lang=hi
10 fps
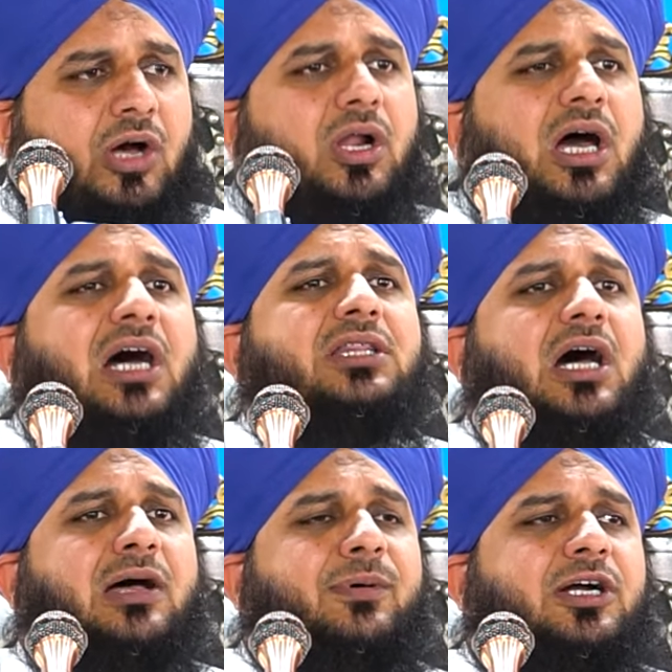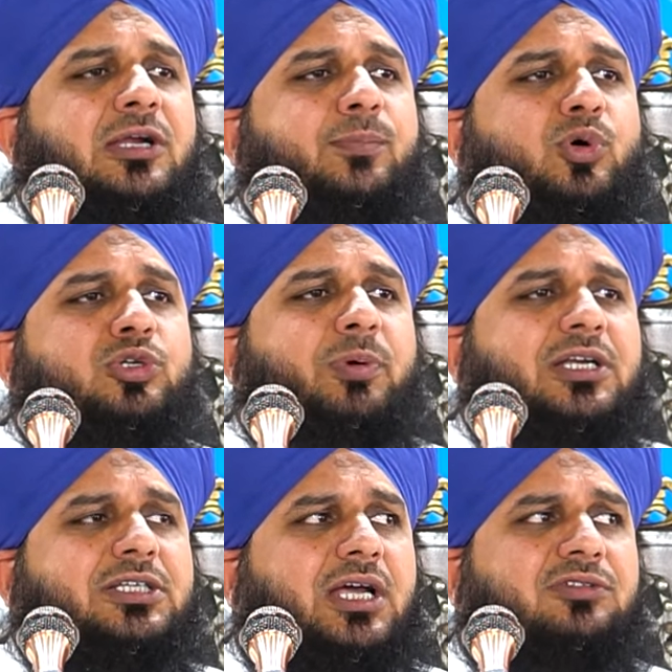और आदाब अगर बोझ
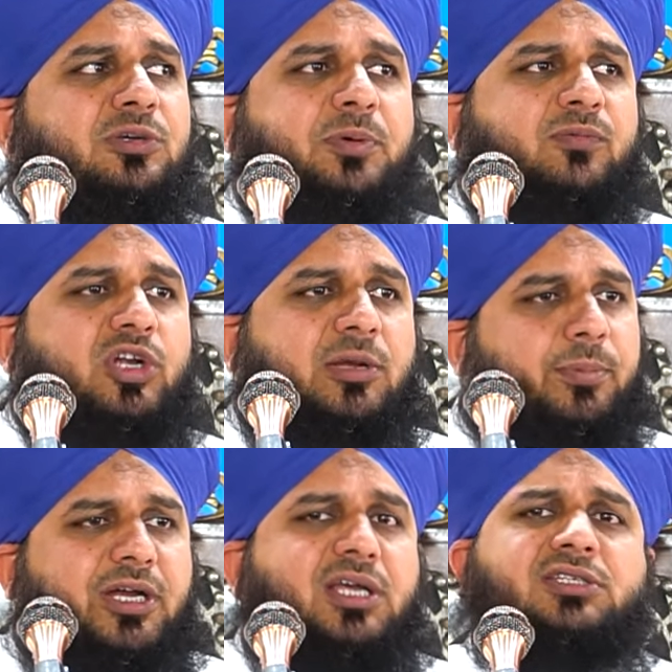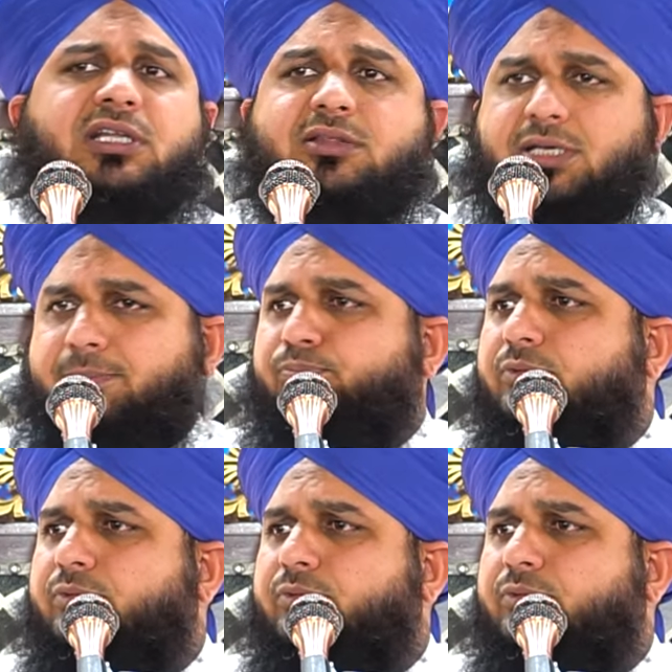बन जाएं तो फिर वो लंबे नहीं चलते